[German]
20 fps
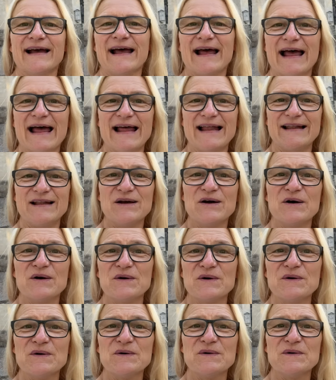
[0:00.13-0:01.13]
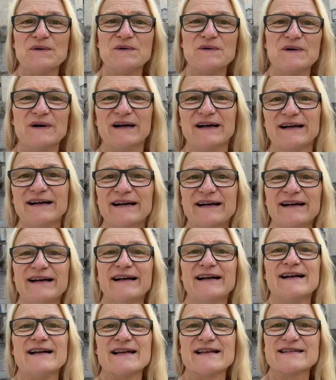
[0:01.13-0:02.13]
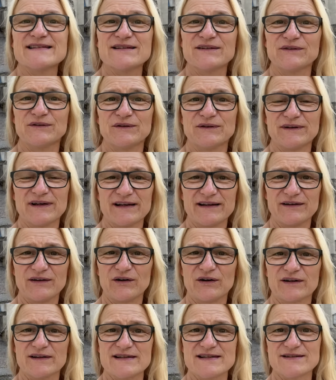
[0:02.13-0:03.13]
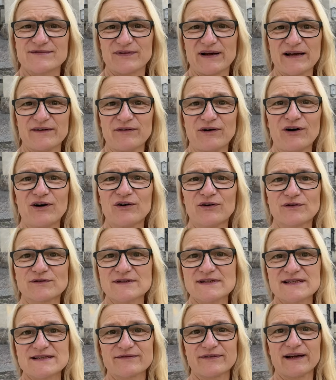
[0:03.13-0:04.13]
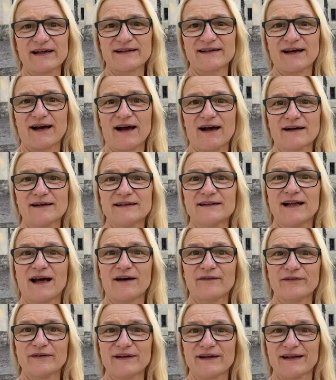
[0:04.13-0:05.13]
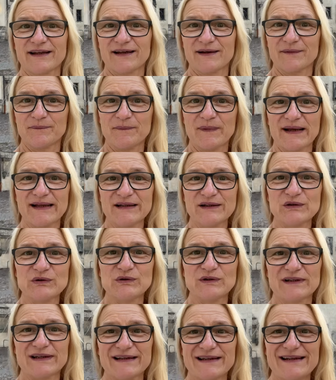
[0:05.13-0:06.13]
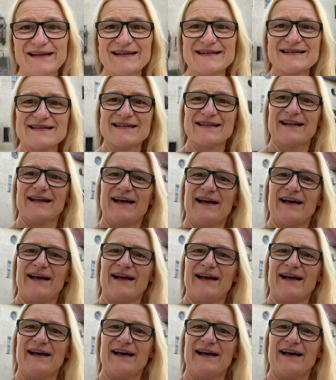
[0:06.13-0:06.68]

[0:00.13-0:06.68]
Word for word: Hello! So, noch zwei Wochen und zwei Tage darf ich meine Kur genießen.